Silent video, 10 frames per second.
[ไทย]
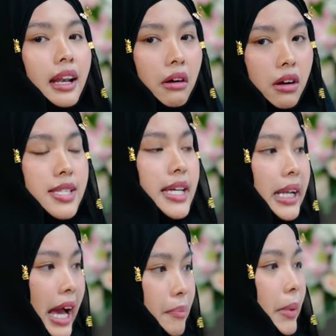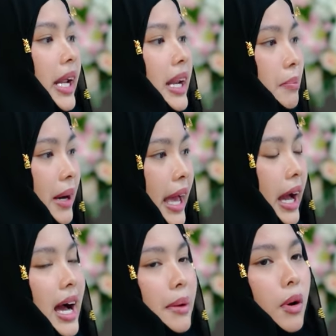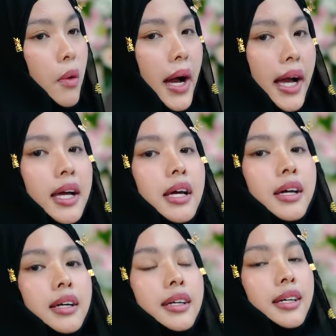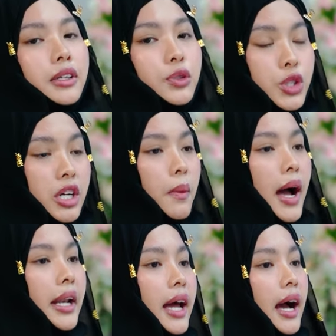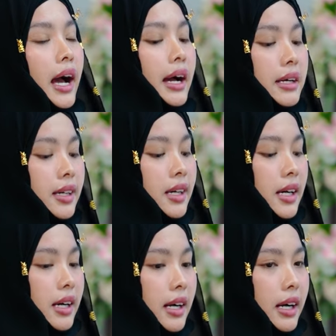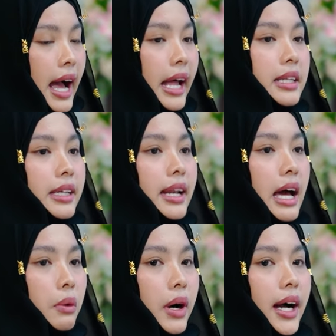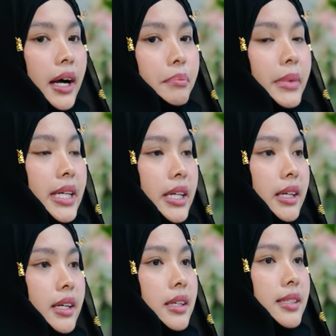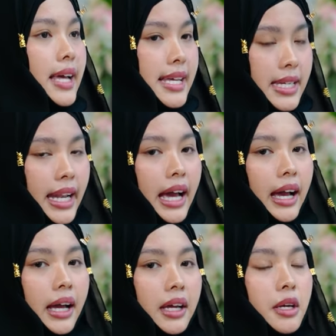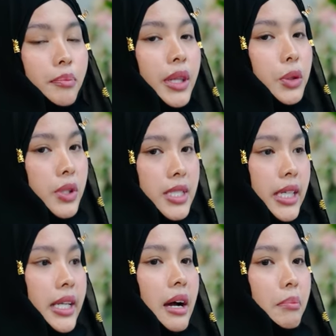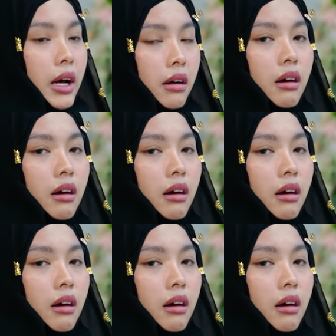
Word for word: แล้วก็สิ่งไหนเป็นอันดับแรกค่ะ เพราะว่าหนูเชื่อว่านะคะการที่เราอะค่ะมีศาสนาเป็นตัวชี้นำแล้ว